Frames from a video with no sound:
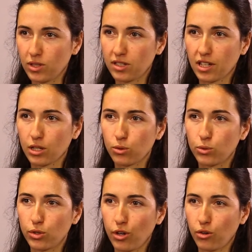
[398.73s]
des
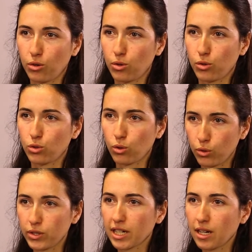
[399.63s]
agriculteurs euh, sur
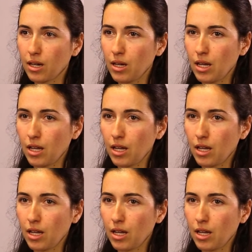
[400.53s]
le terrain